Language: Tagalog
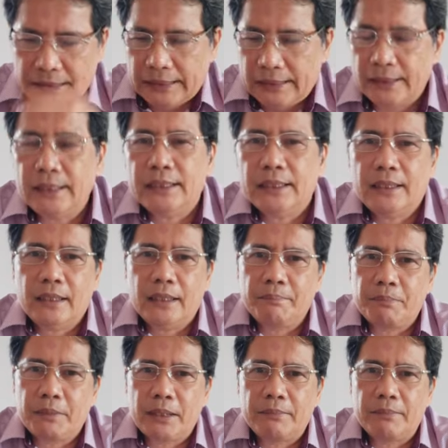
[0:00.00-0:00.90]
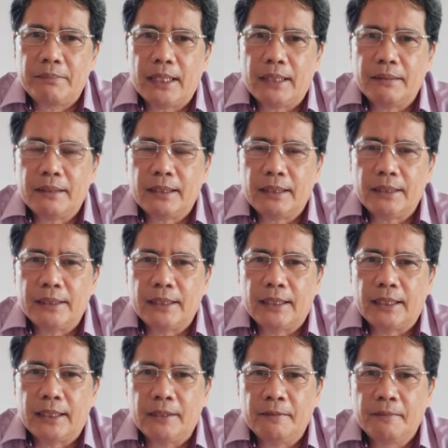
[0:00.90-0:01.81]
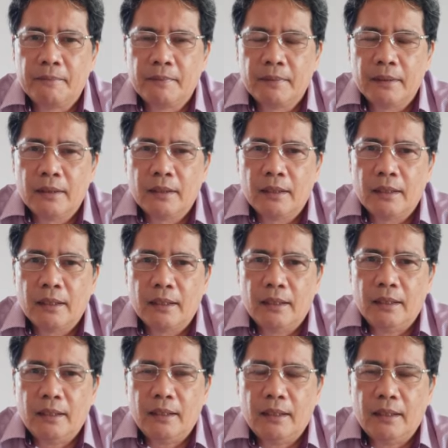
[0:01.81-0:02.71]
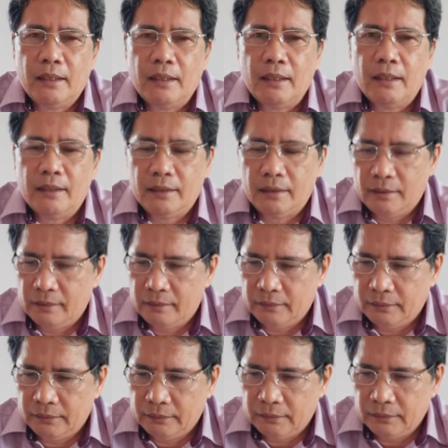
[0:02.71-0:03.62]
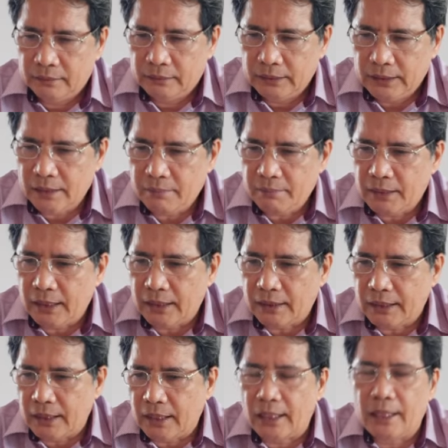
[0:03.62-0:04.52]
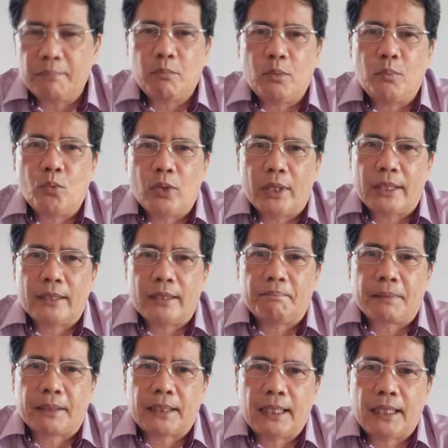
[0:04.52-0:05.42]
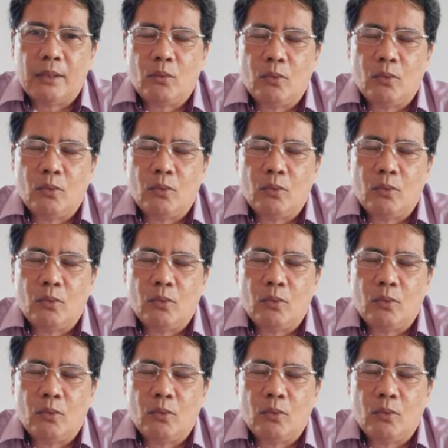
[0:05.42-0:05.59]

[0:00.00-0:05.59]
Descriptive yan kasi uh, hindi naman natin kayang bumuhay ng patay.